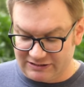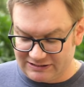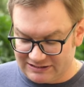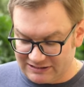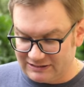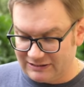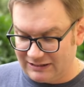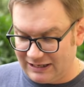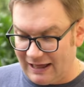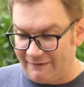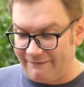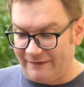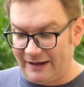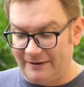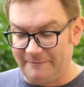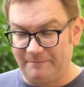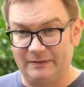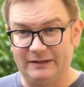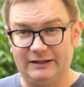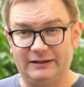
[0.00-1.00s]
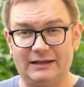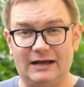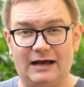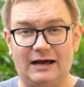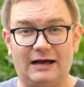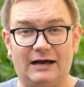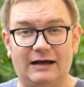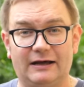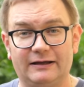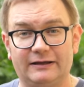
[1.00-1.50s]
z Lane
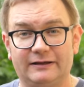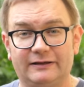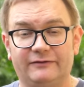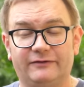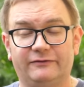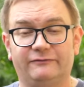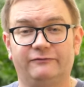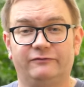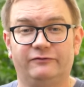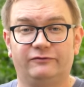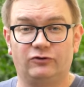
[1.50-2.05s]
na e,